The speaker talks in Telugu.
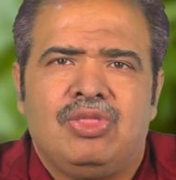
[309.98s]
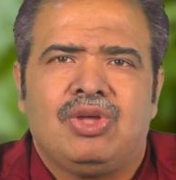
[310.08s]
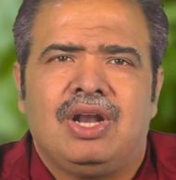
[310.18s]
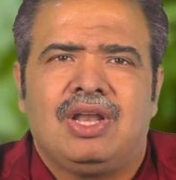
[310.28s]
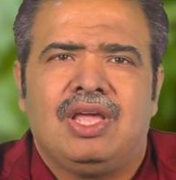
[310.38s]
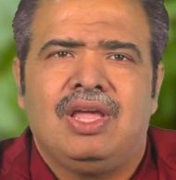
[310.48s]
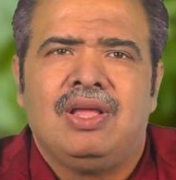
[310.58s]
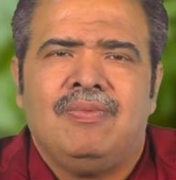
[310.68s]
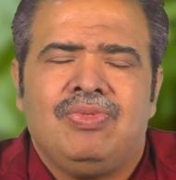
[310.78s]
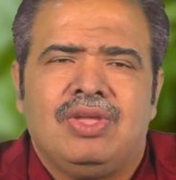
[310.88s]
ఎందుకంటే
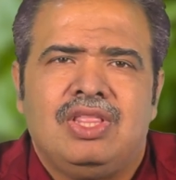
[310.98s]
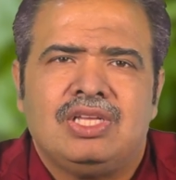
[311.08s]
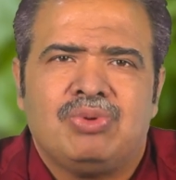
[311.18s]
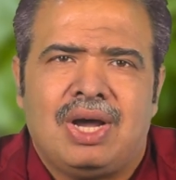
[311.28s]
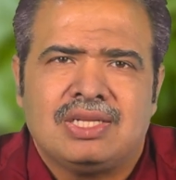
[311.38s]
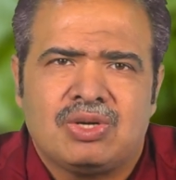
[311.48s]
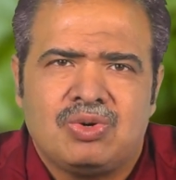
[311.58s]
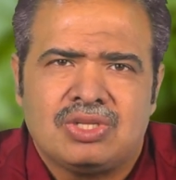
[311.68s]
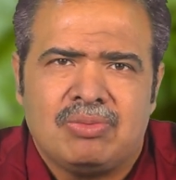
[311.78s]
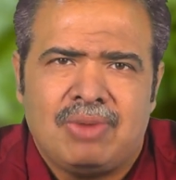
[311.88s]
ఇది
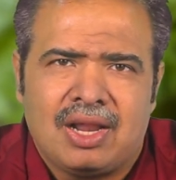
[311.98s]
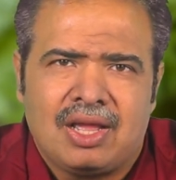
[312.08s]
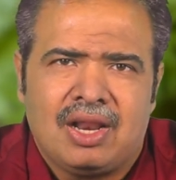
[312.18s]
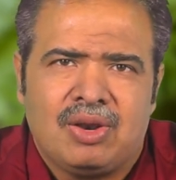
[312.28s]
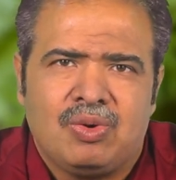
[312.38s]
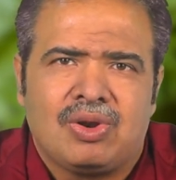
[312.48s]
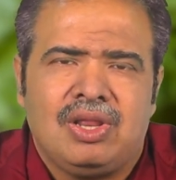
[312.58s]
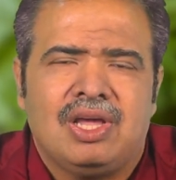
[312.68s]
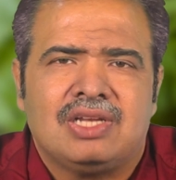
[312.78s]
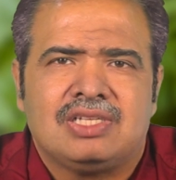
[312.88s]
శ్వాసకోశ మార్గాలను
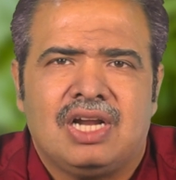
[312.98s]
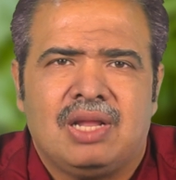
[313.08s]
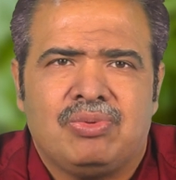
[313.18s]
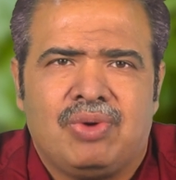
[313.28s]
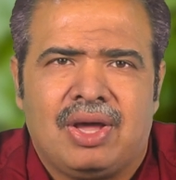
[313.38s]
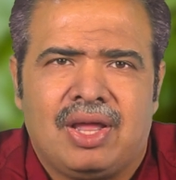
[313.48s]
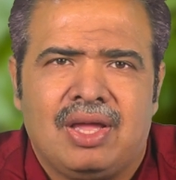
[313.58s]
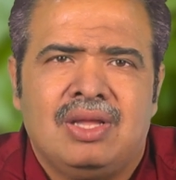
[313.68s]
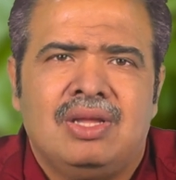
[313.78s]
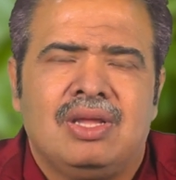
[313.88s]
క్లియర్ చేయడం ద్వారా
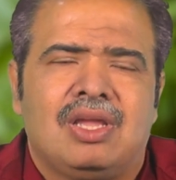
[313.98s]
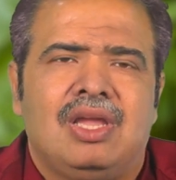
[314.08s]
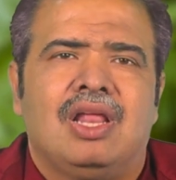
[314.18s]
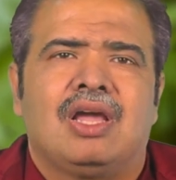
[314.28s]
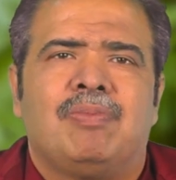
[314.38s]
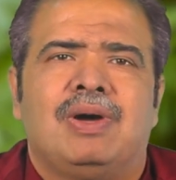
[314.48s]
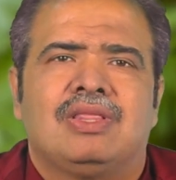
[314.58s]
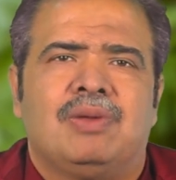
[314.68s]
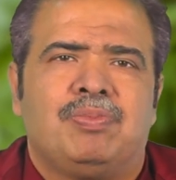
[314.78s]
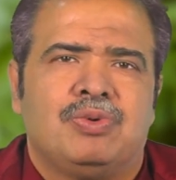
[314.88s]
కీలక
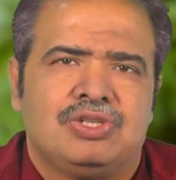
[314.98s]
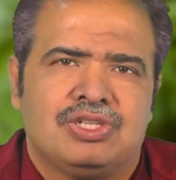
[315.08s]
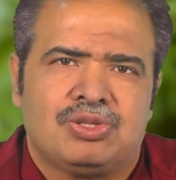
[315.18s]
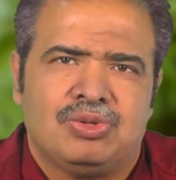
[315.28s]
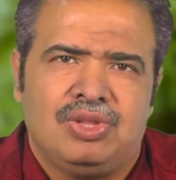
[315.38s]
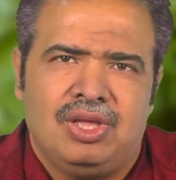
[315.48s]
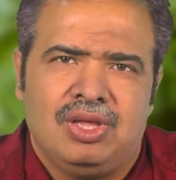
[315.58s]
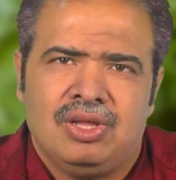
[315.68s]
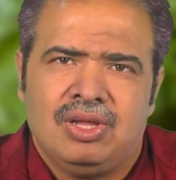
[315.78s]
పాత్ర పోషిస్తుంది